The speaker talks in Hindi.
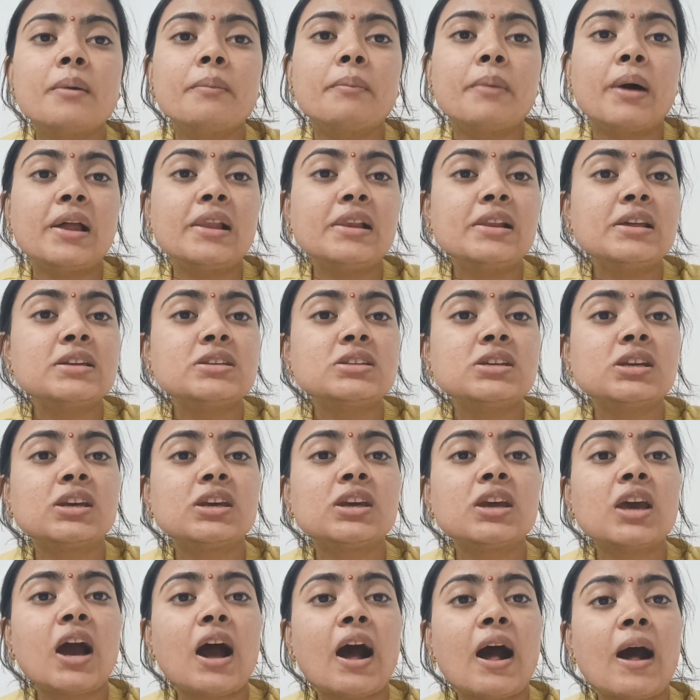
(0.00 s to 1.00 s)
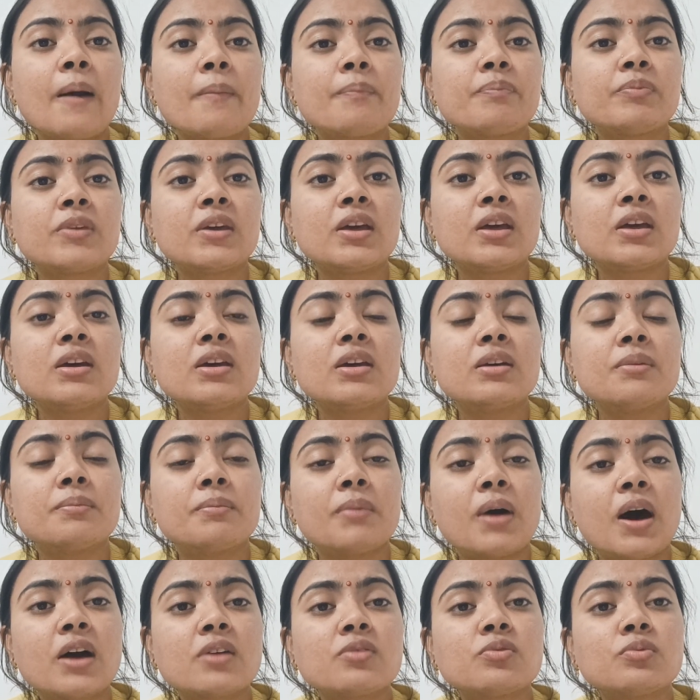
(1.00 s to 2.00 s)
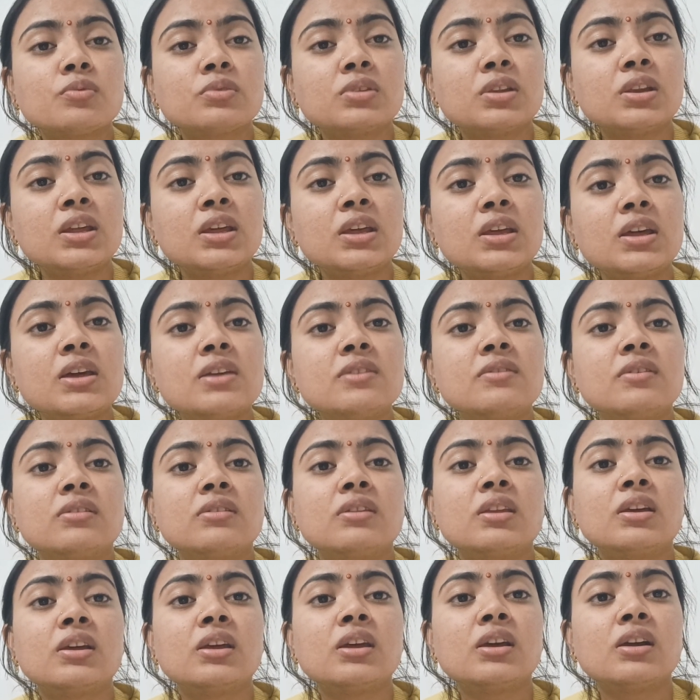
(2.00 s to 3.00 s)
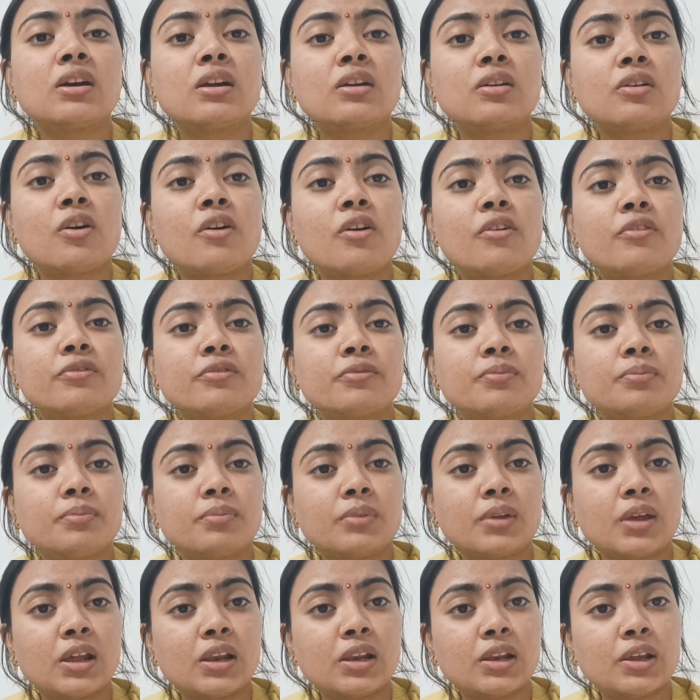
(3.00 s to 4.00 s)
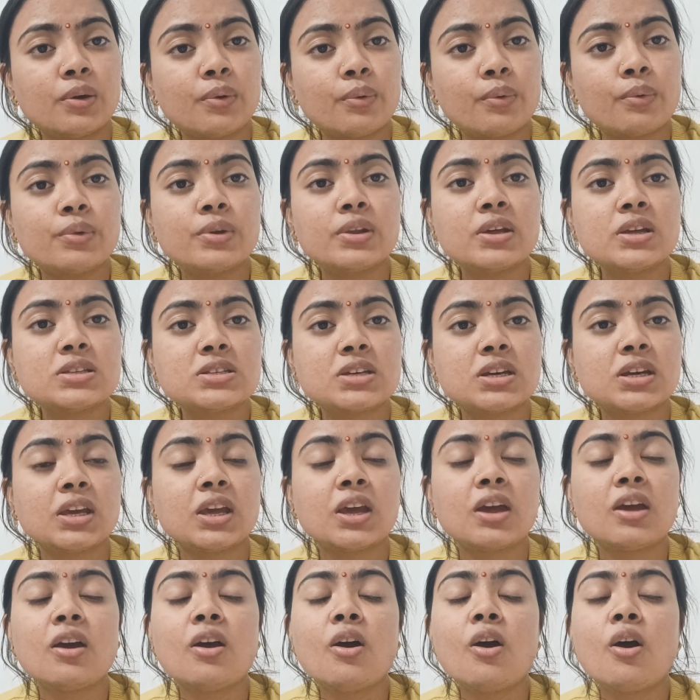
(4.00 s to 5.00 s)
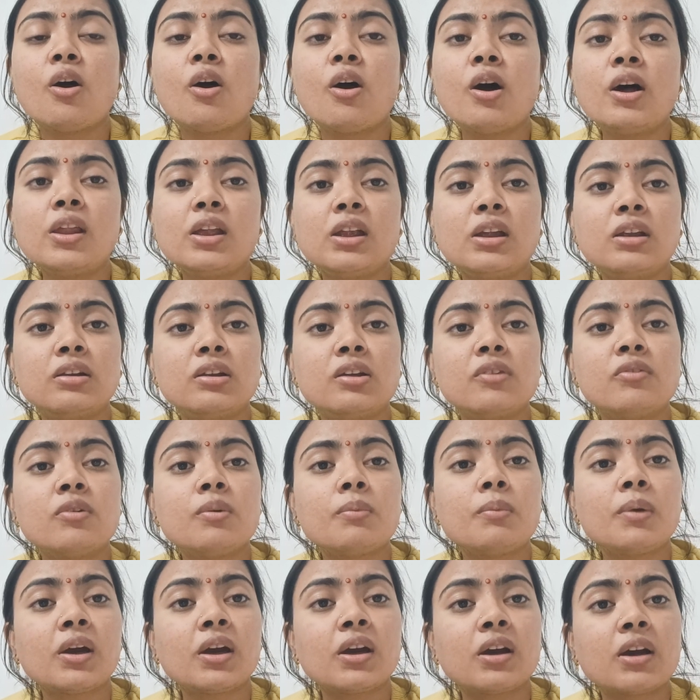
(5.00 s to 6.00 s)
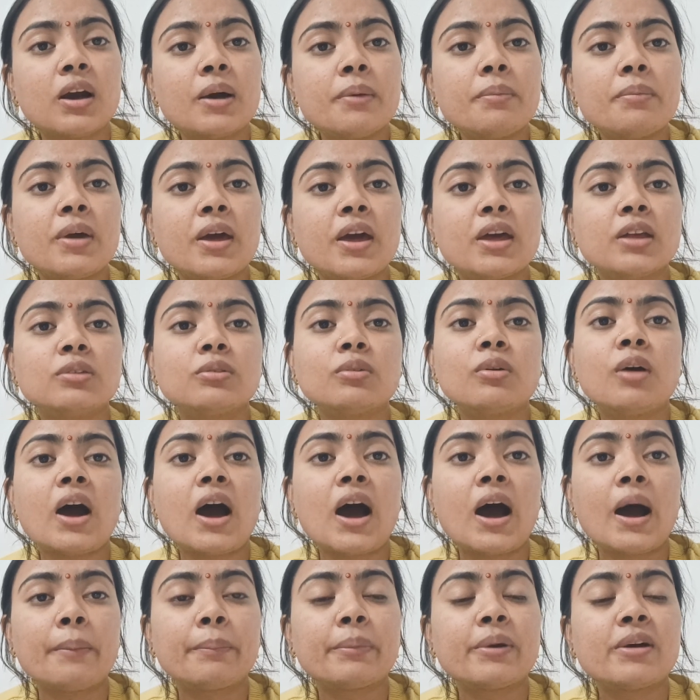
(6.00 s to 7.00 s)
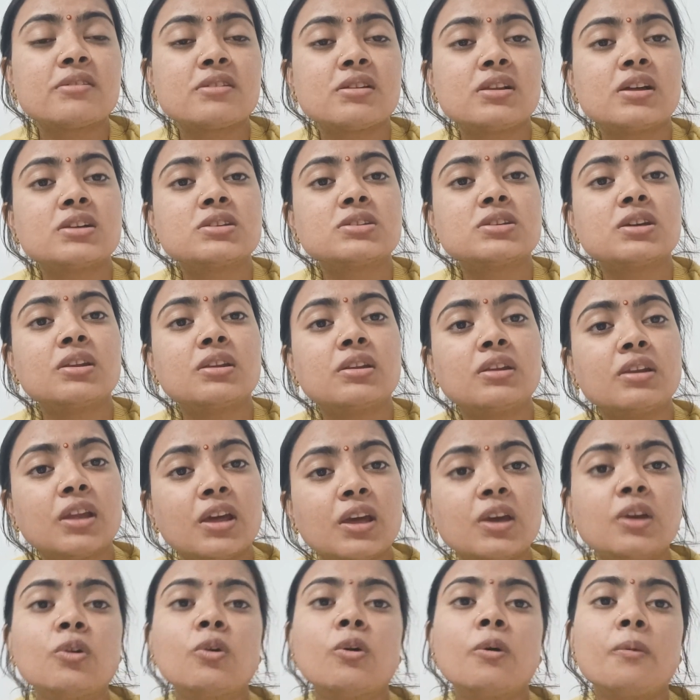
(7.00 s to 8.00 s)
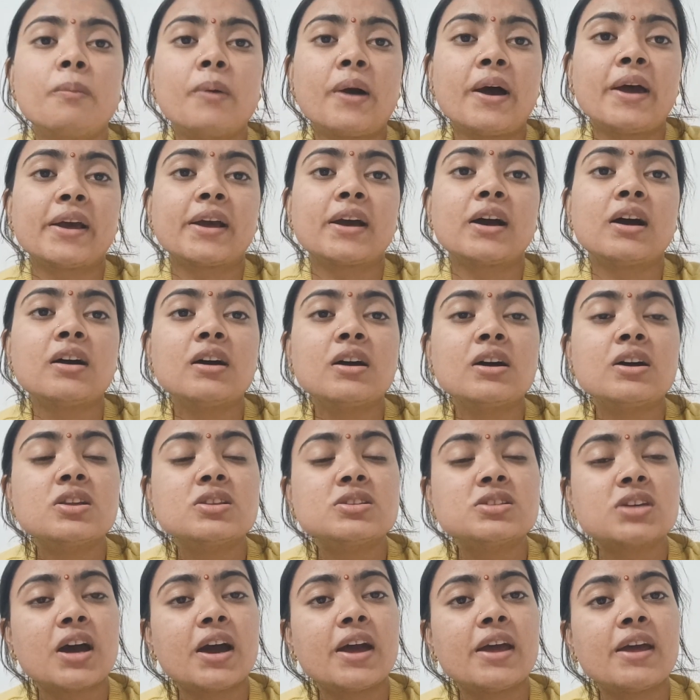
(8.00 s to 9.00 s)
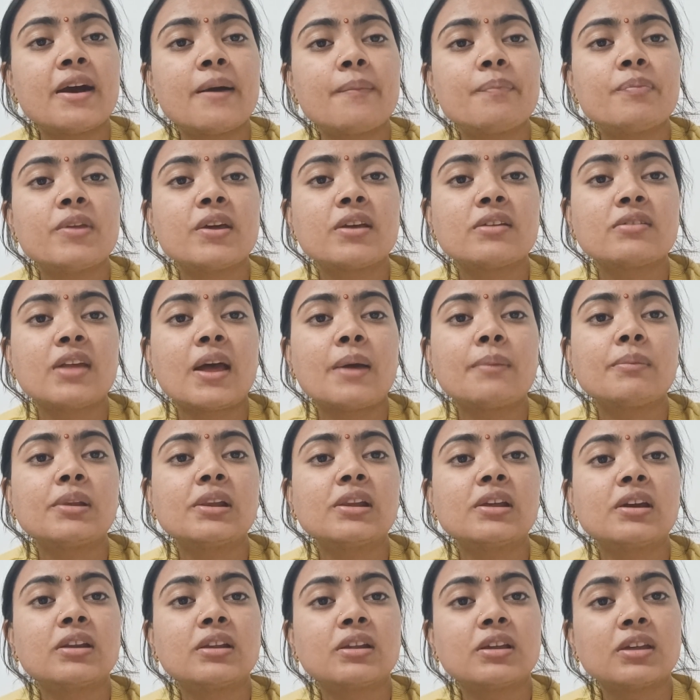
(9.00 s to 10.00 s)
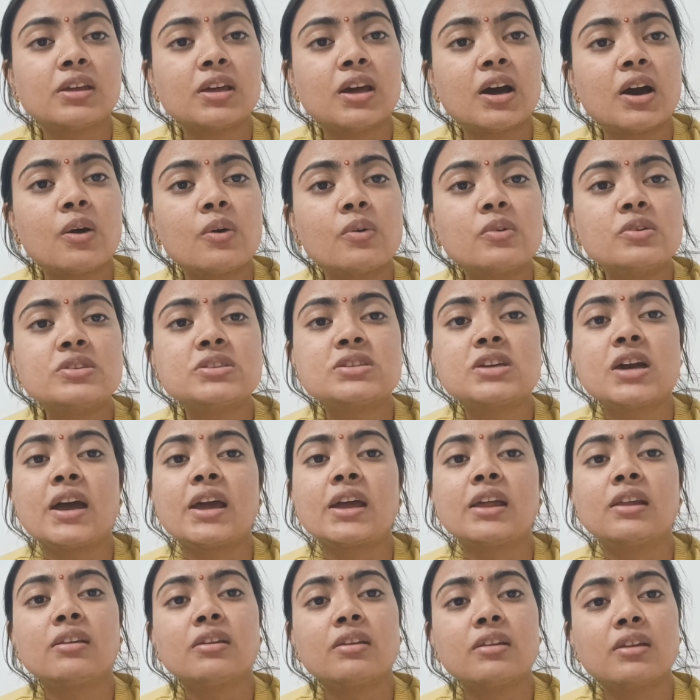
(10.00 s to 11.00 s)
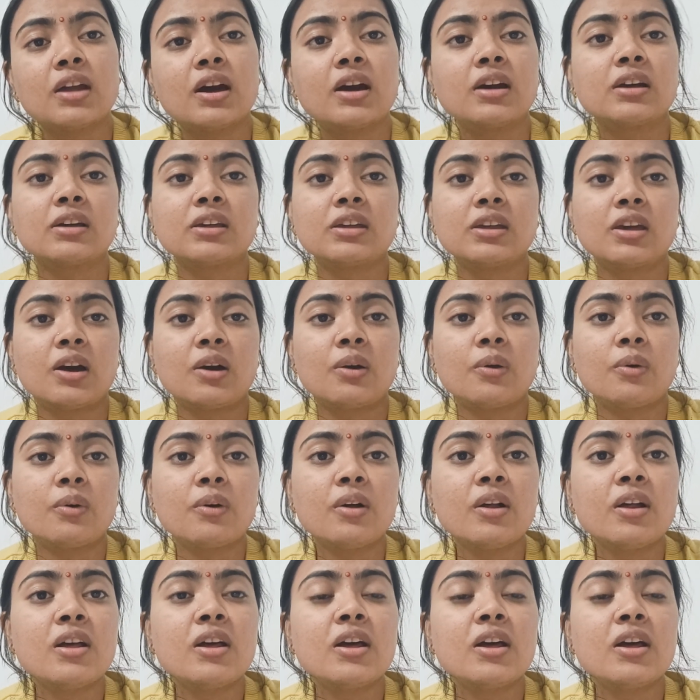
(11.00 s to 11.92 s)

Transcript: मान लीजिए कि आपके मार्क्स उतने ही हैं जितने कि कट ऑफ के लिए होने चाहिए और इंटरव्यू में कम है तो आपका सिलेक्शन नहीं हो पाएगा चाहे आपने एग्ज़ाम क्लियर किया हो चाहे ना किया हो